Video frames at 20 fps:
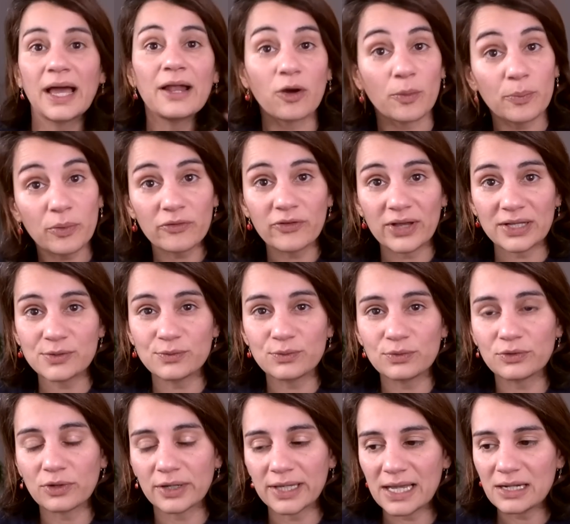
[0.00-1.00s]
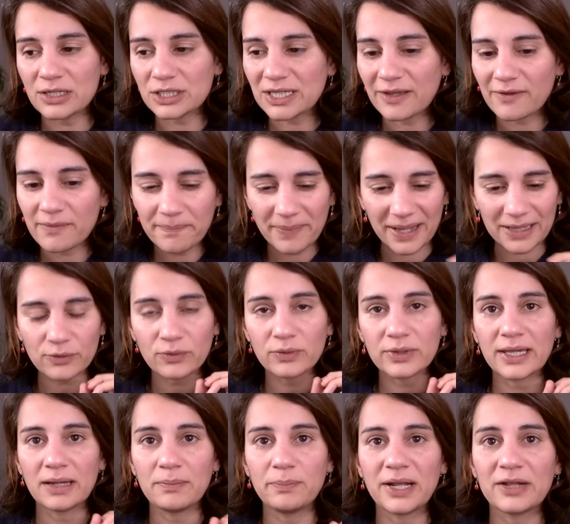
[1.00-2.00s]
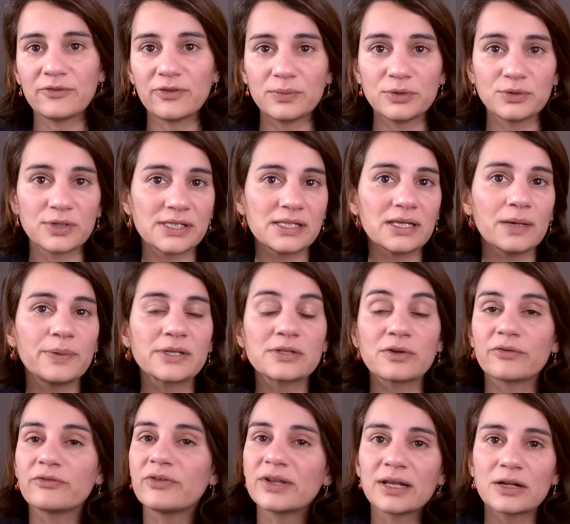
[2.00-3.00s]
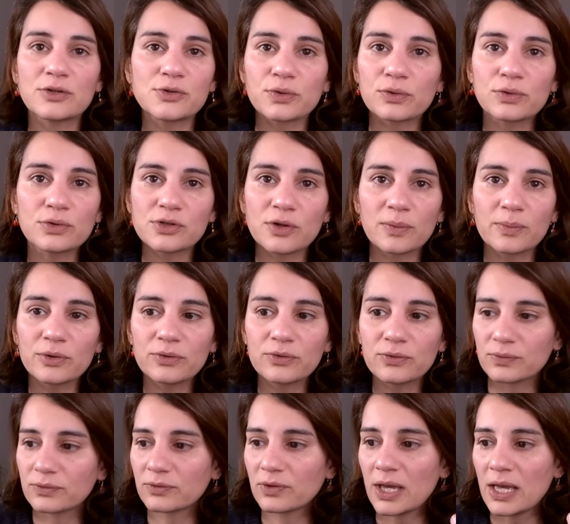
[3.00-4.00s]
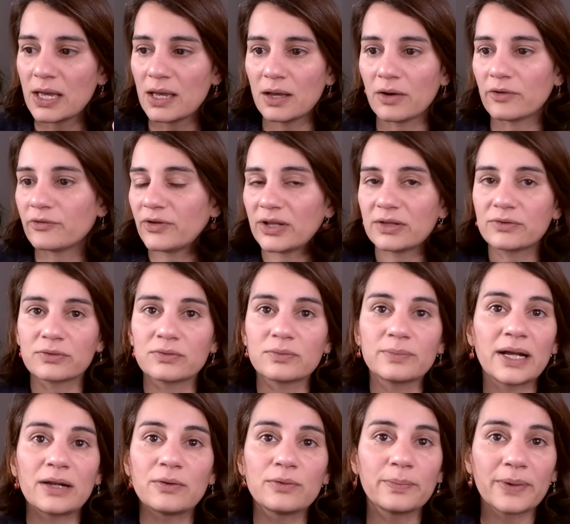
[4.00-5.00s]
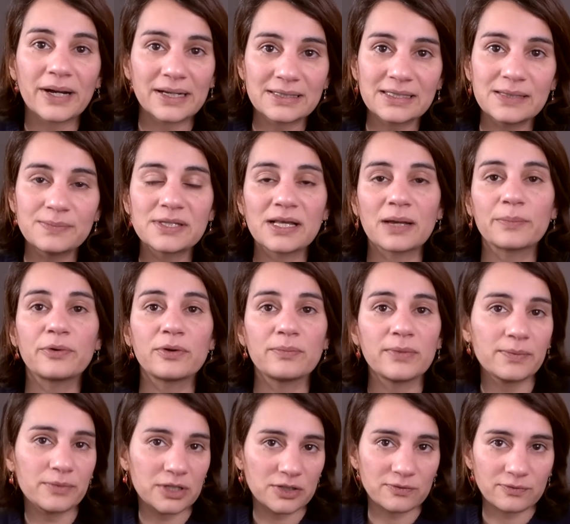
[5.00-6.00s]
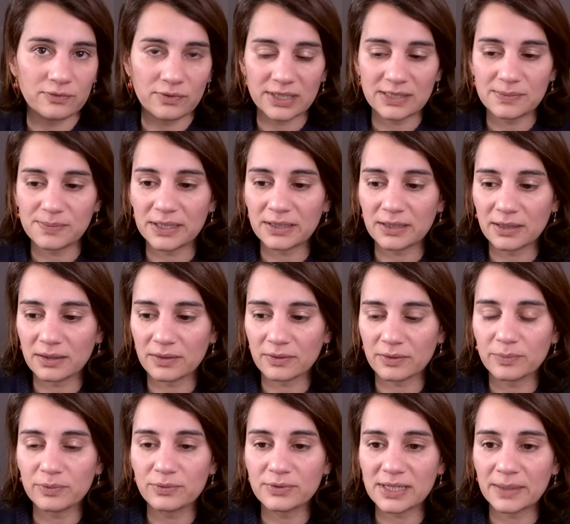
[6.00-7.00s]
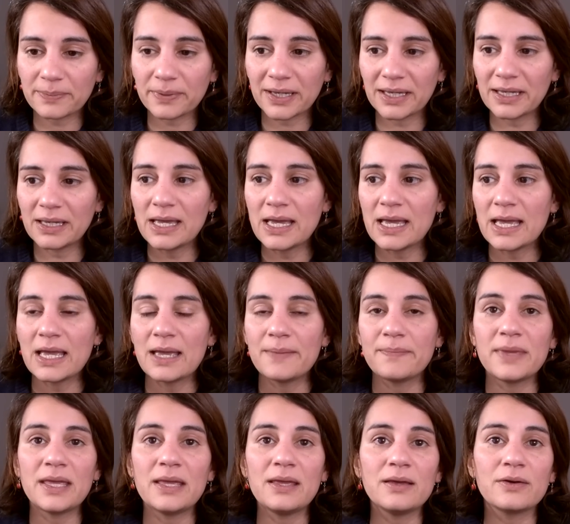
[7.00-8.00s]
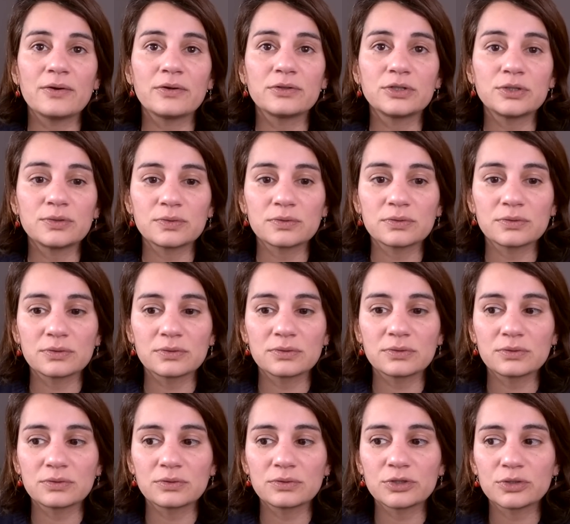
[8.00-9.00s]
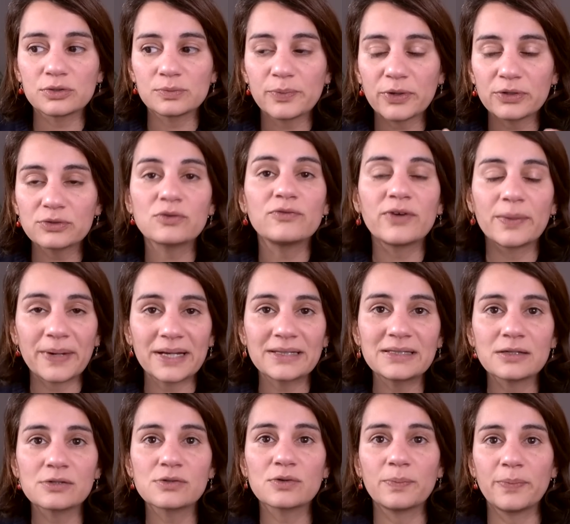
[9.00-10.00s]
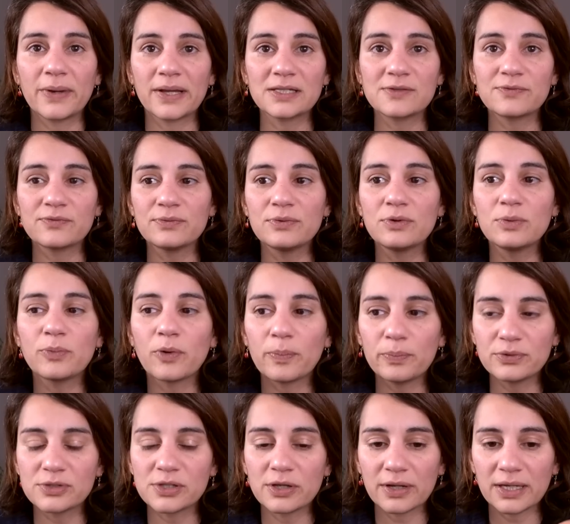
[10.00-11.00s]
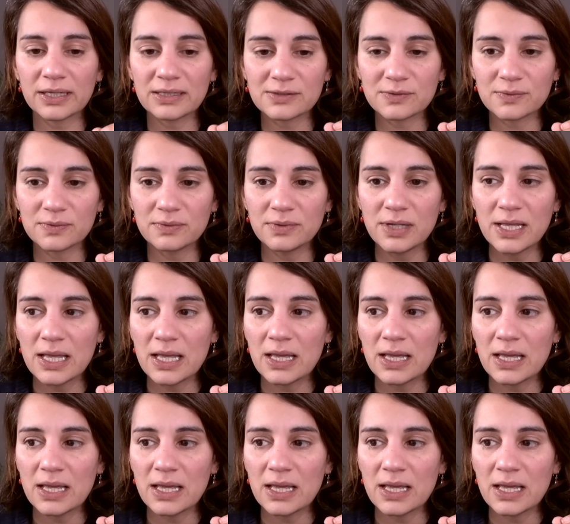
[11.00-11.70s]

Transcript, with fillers: Alors pour faire ce tutoriel, je savais pas trop quelle plateforme choisir parce qu'en fait elles se ressemblent toutes. En fait, bah, le principe c'est un peu le même et je vais vous l'expliquer plus après. Mais je, je, pense qu'on va partir sur Paxful pour plusieurs raisons.